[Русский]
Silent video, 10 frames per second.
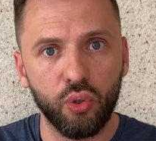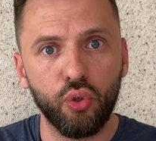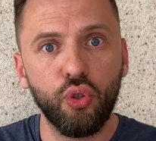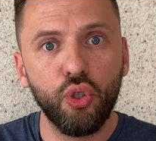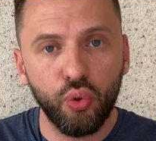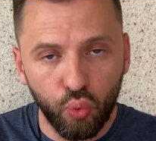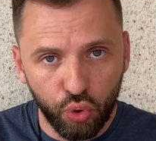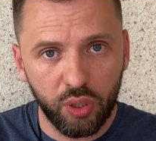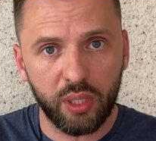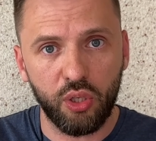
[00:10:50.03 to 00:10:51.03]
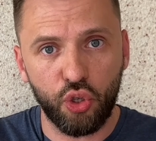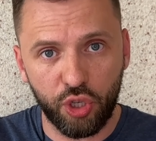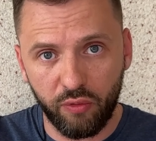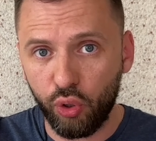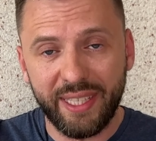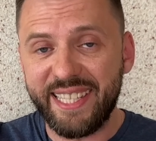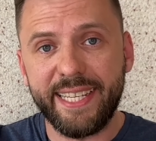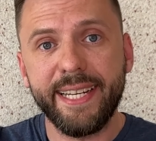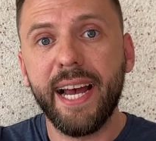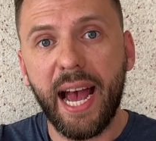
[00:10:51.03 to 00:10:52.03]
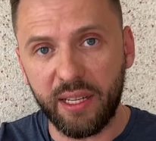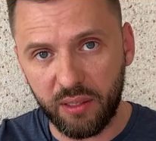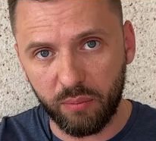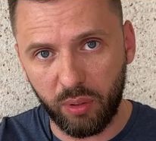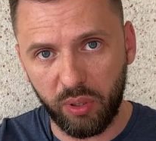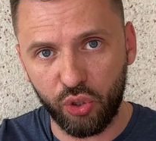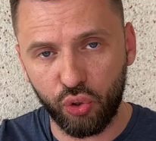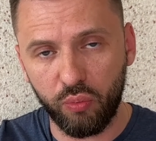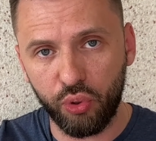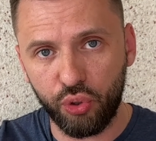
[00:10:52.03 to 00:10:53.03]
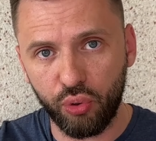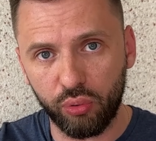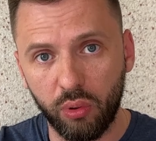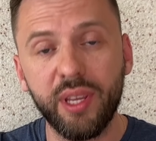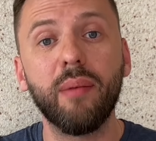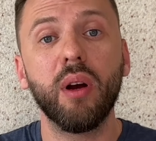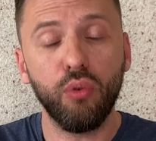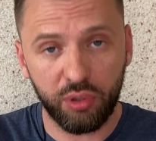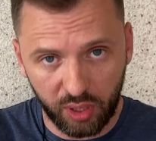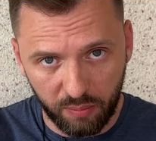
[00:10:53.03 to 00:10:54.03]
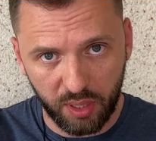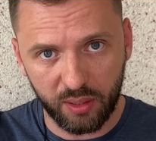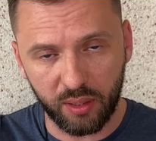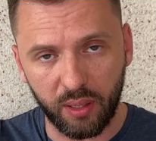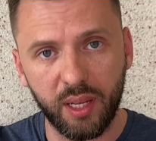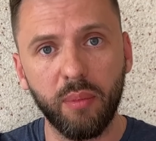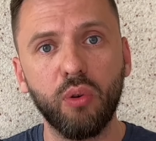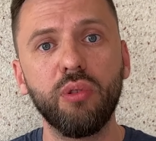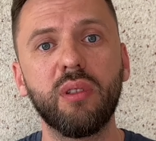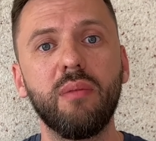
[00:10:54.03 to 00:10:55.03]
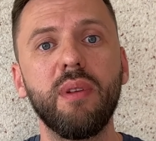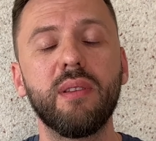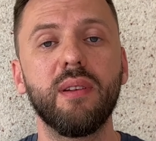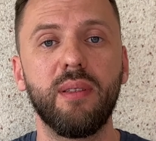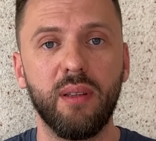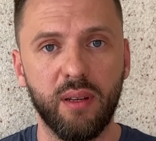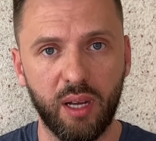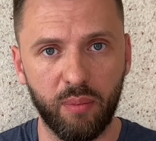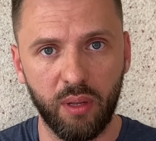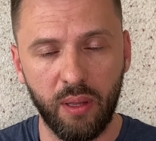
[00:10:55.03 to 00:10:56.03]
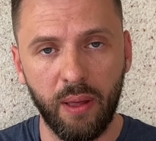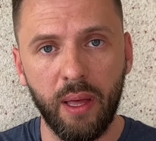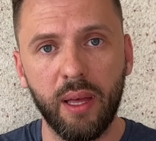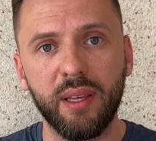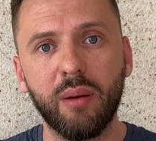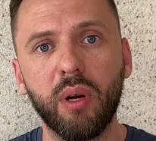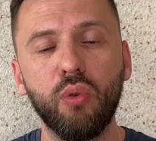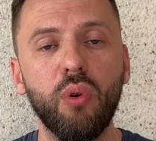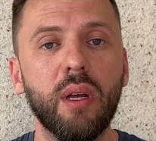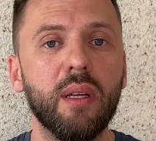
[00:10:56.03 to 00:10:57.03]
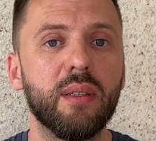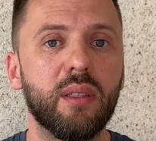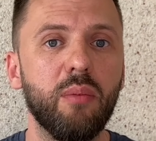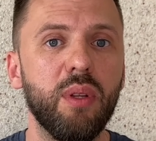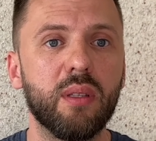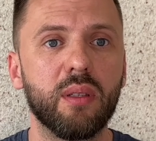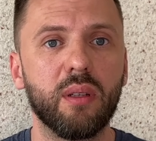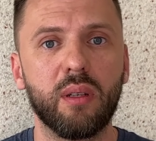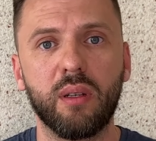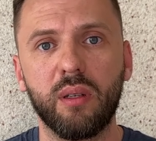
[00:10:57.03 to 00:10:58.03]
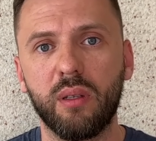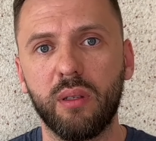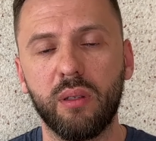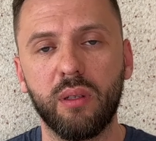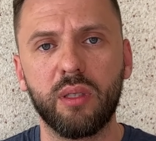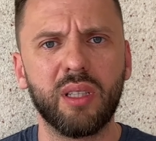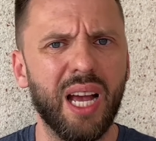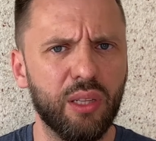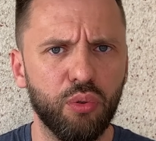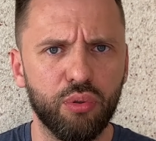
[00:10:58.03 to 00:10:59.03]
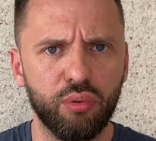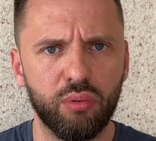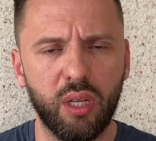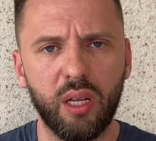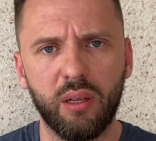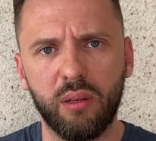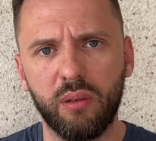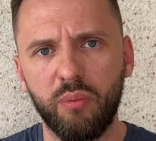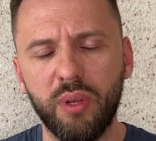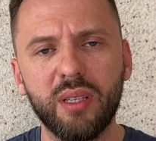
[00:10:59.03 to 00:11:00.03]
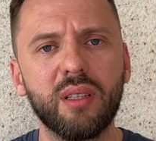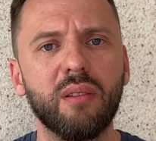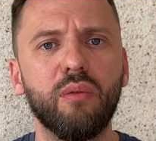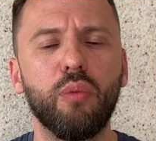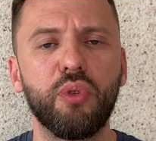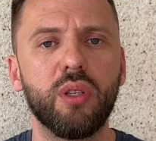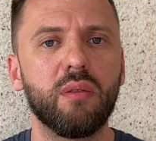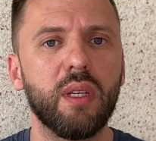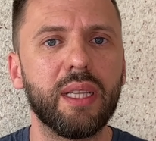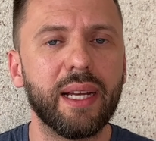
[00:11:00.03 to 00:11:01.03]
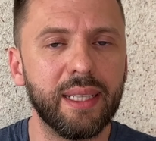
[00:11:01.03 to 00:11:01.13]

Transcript: не нужно ничего достигать, по большому счету. Я могу стремиться, я могу стремиться к деньгам, я могу стремиться к э, статусу, да, место в обществе и так